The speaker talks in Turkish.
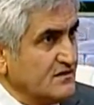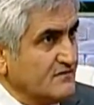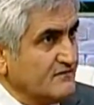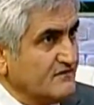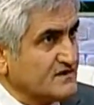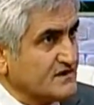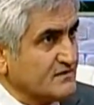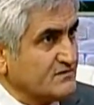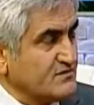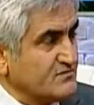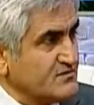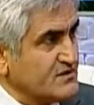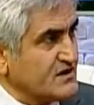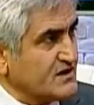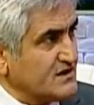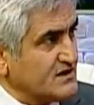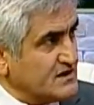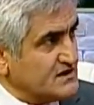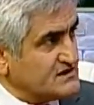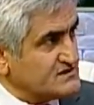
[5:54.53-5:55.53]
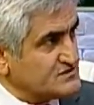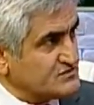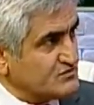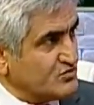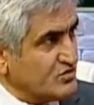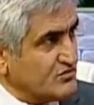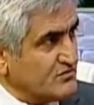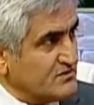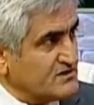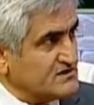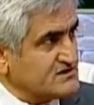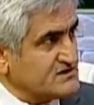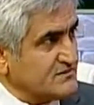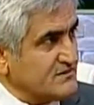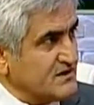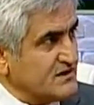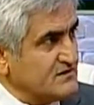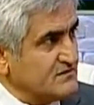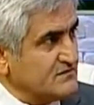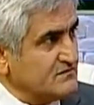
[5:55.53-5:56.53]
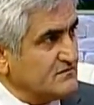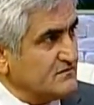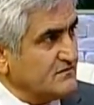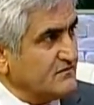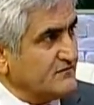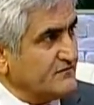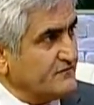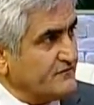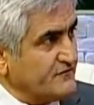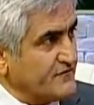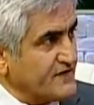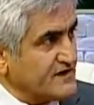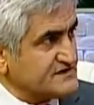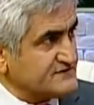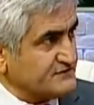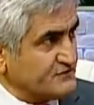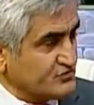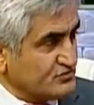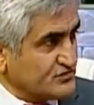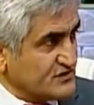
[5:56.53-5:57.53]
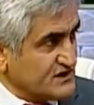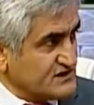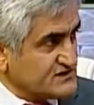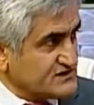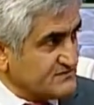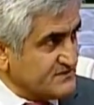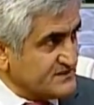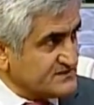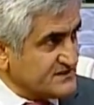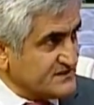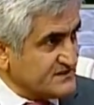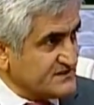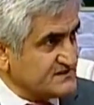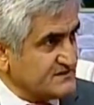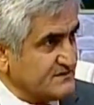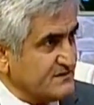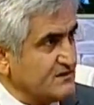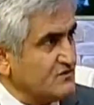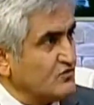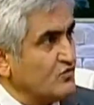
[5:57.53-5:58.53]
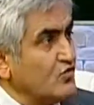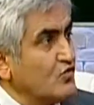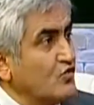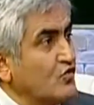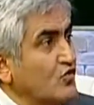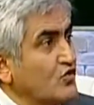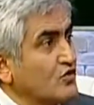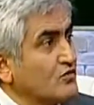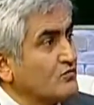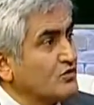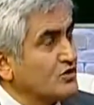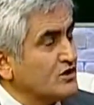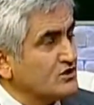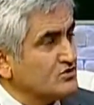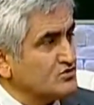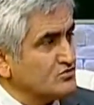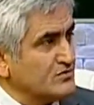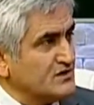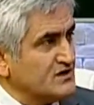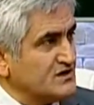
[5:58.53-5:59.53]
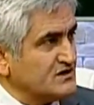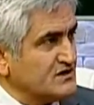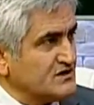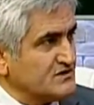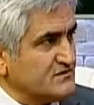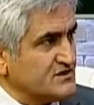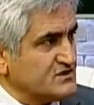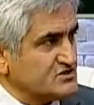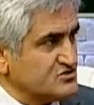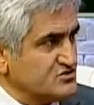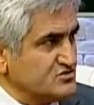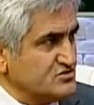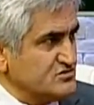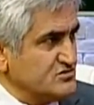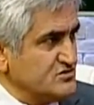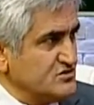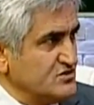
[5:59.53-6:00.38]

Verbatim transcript: Vitamin, mineral, enzim olmadığı zaman ve kilo. Fast food tarzı beslendiği zaman hormon anormallikleri başlıyor.